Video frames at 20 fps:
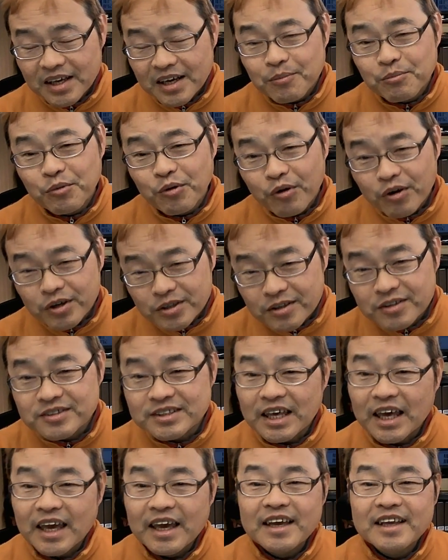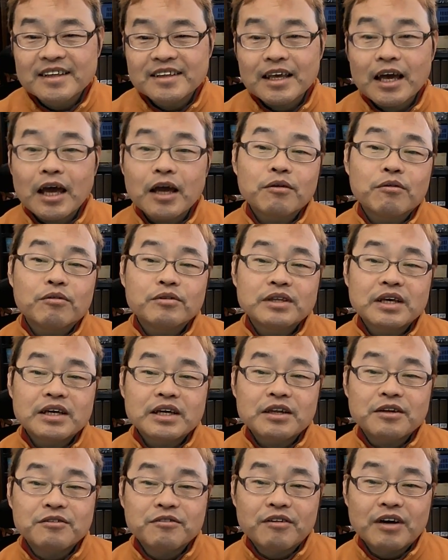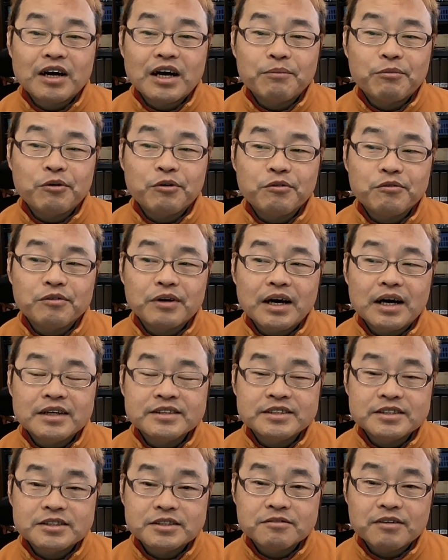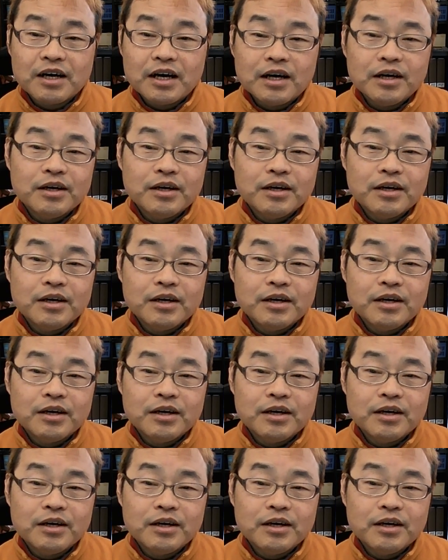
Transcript: もう一つね、対抗できるのは、僕は実は